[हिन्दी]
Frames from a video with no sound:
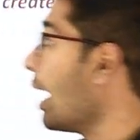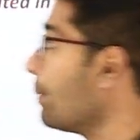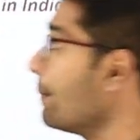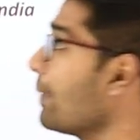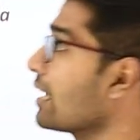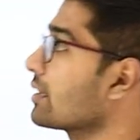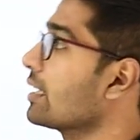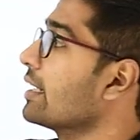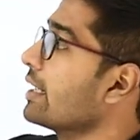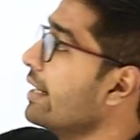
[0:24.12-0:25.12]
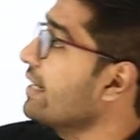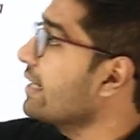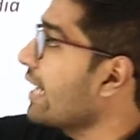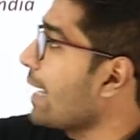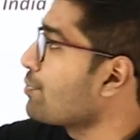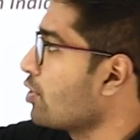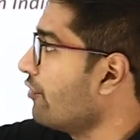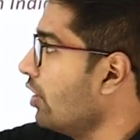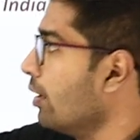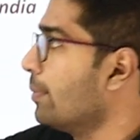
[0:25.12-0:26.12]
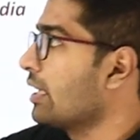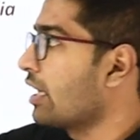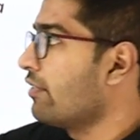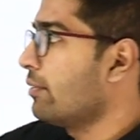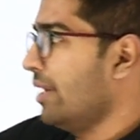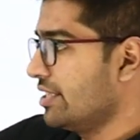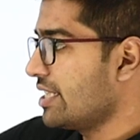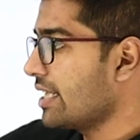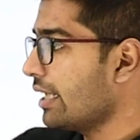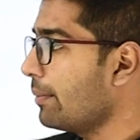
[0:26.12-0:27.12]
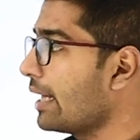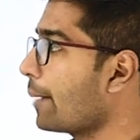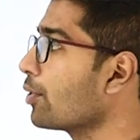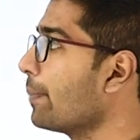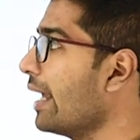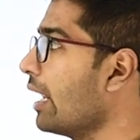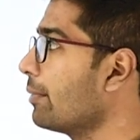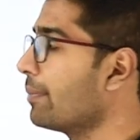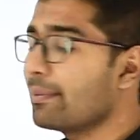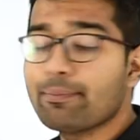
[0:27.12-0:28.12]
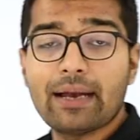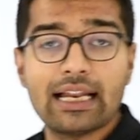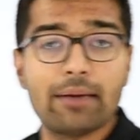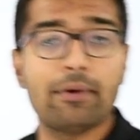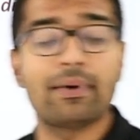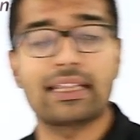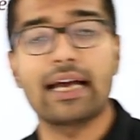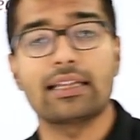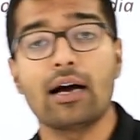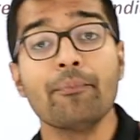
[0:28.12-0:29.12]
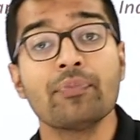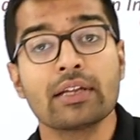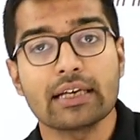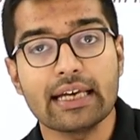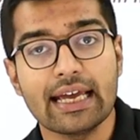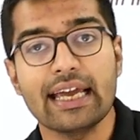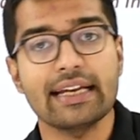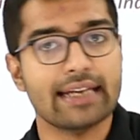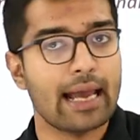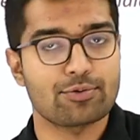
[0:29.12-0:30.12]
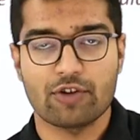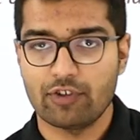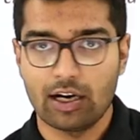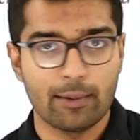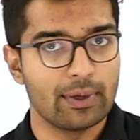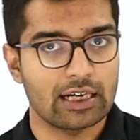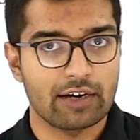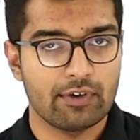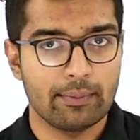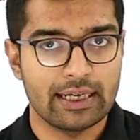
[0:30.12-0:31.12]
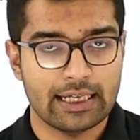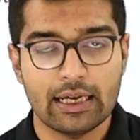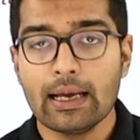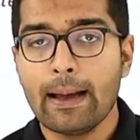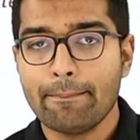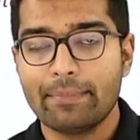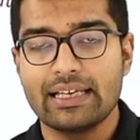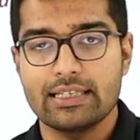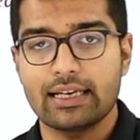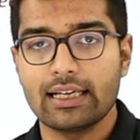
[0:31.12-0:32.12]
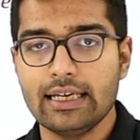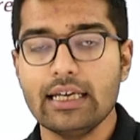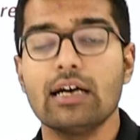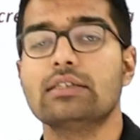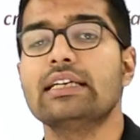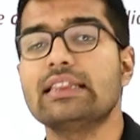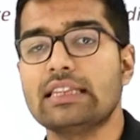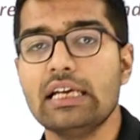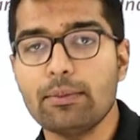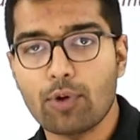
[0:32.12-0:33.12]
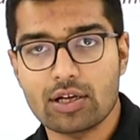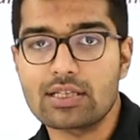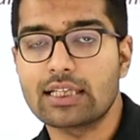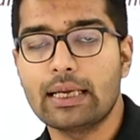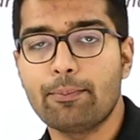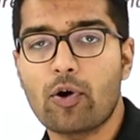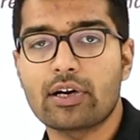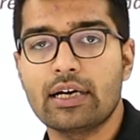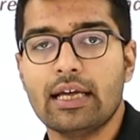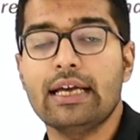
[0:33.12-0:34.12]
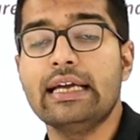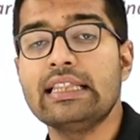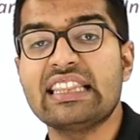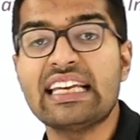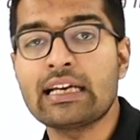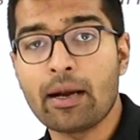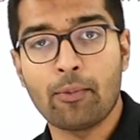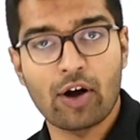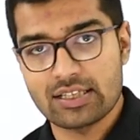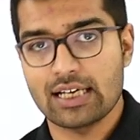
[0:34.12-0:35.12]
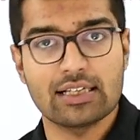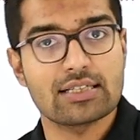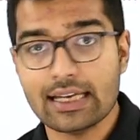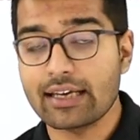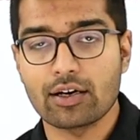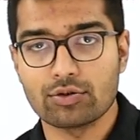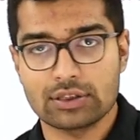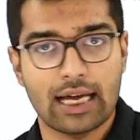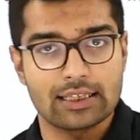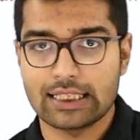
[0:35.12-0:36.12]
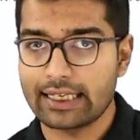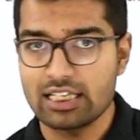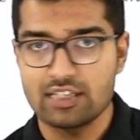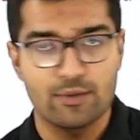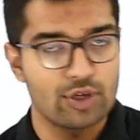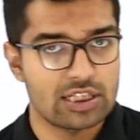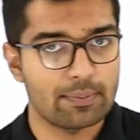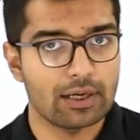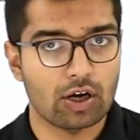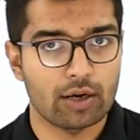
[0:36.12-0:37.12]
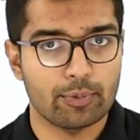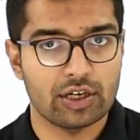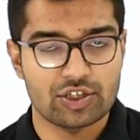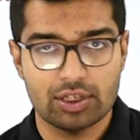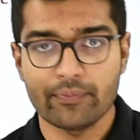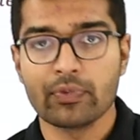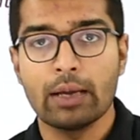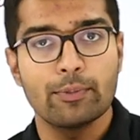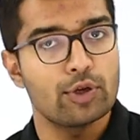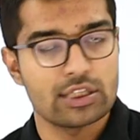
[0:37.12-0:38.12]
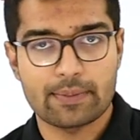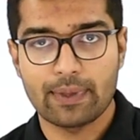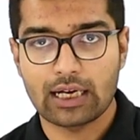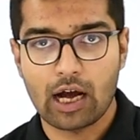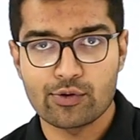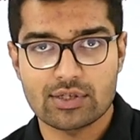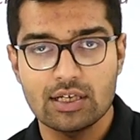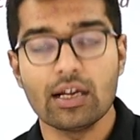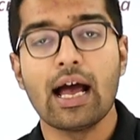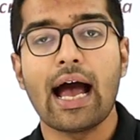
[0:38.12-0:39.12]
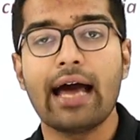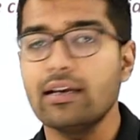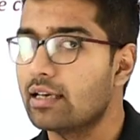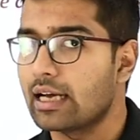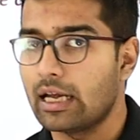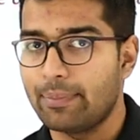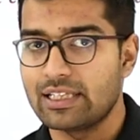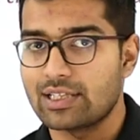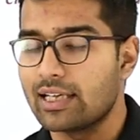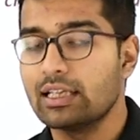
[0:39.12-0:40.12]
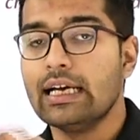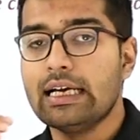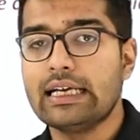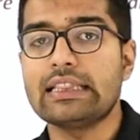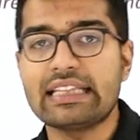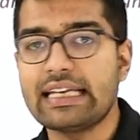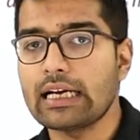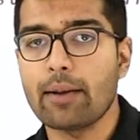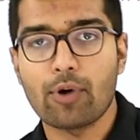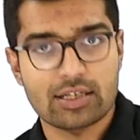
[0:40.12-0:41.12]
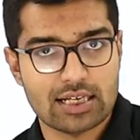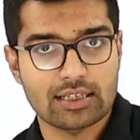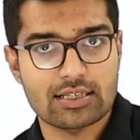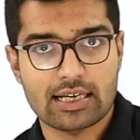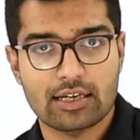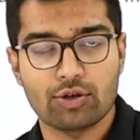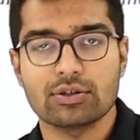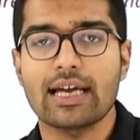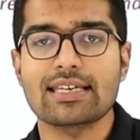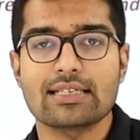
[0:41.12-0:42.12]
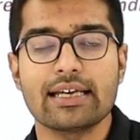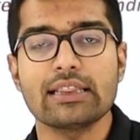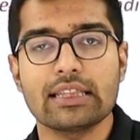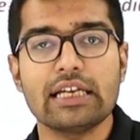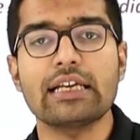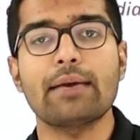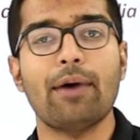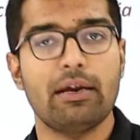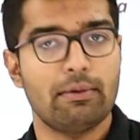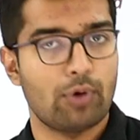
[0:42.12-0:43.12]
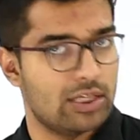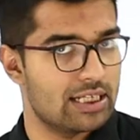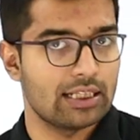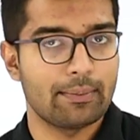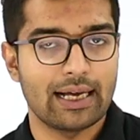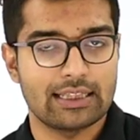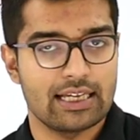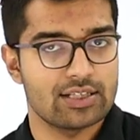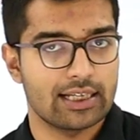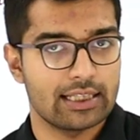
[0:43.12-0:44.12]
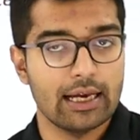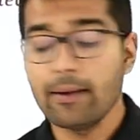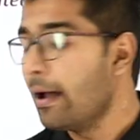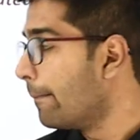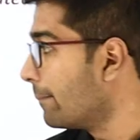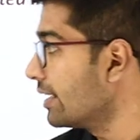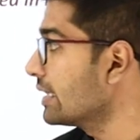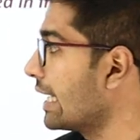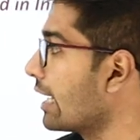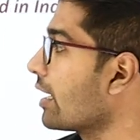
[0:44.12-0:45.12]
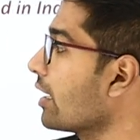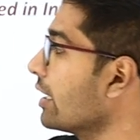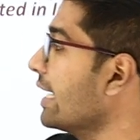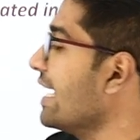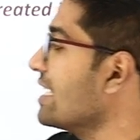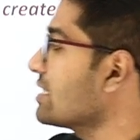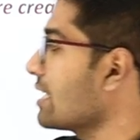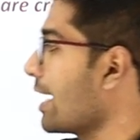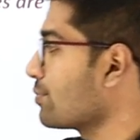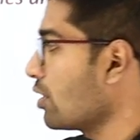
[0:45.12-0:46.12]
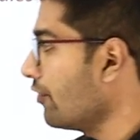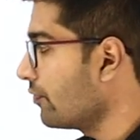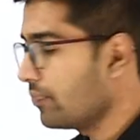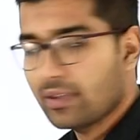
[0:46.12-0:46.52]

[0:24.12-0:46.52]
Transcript: अब हम बात करेंगे टाइप्स ऑफ अर्बन गवर्नमेंट जैसा कि मैंने आपको पहला भी पहले भी बताया था कि एट टाइप्स ऑफ अर्बन गवर्नमेंट है बेसिकली ये तीन बहुत ज़्यादा इंपॉर्टेंट है इन तीन का बहुत ज़्यादा जिक्र होता है दैट इज म्यूनिसिपल कॉर्पोरेशन म्यूनिसिपल काउंसिल एंड नगर पंचायत इन तीन का बहुत ज़्यादा जिक्र होता है इसलिए इन तीन के बारे में बहुत ज़्यादा बात की जाती है बट देयर आर एट टाइप्स ऑफ